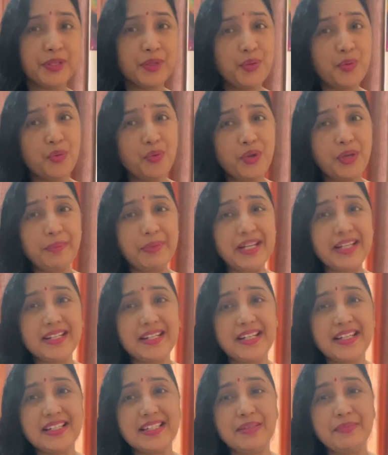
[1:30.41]
कोई भी
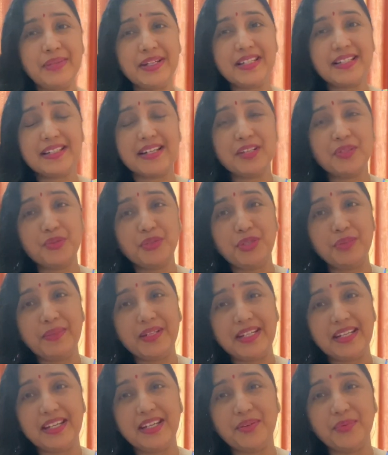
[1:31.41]
ठीक से मेरे साथ कुछ भी
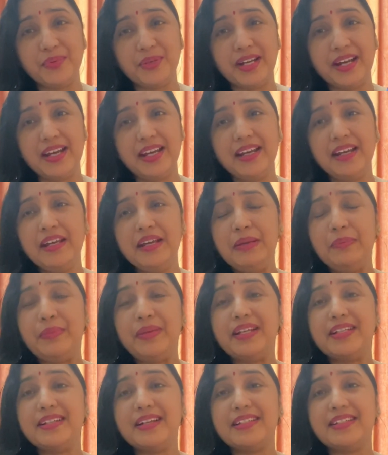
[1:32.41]
नहीं हो रहा है
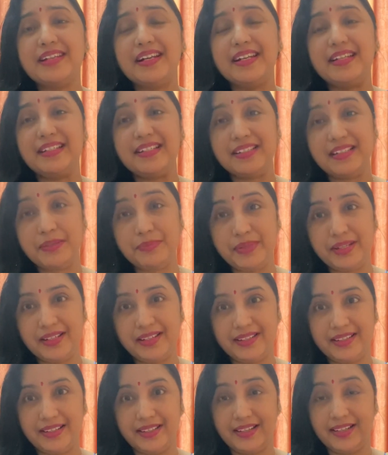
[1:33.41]
मेरे साथ सारी चीजें बिगड़
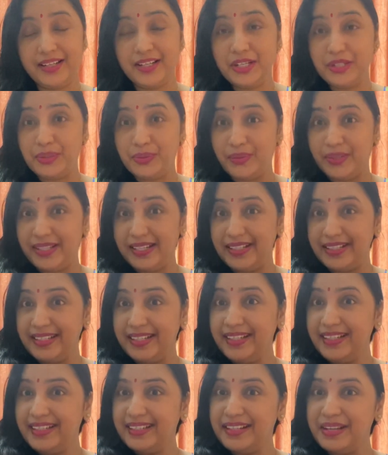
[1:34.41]
रही है तो ये
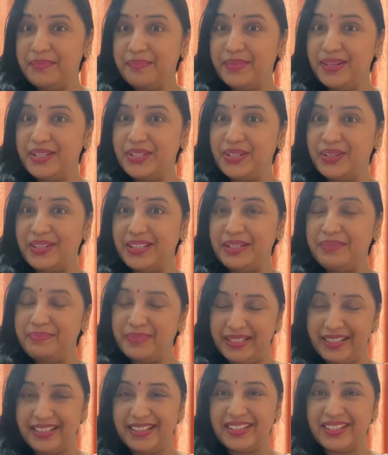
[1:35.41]
थी नंबर चौथी
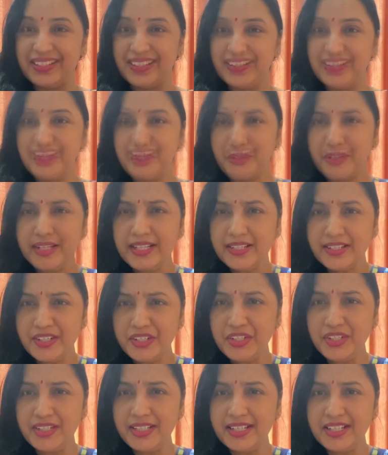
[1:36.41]
परीक्षा तो श्री
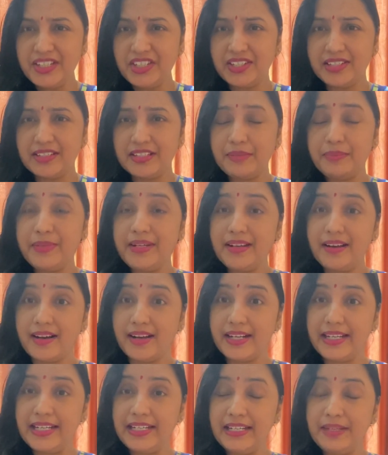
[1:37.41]
कृष्ण के शरण में
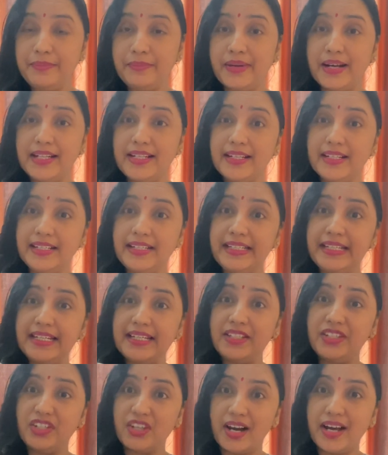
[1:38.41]
आने के बाद अगर ये
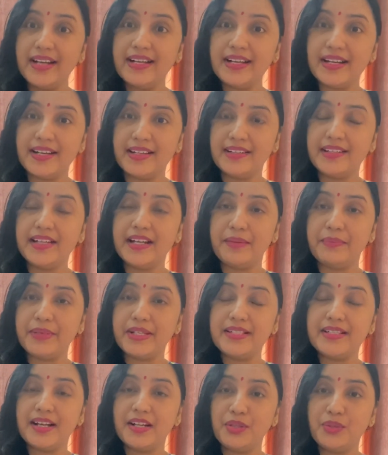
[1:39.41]
चार कारण आपके
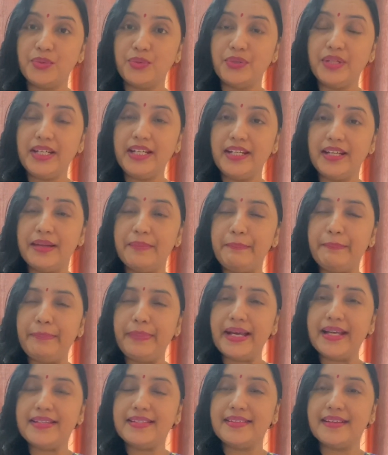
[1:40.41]
साथ हो रही है
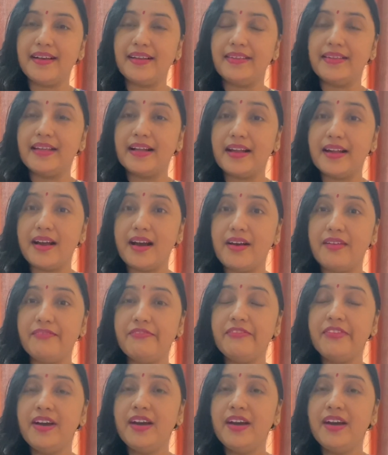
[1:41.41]
पैसा तनाव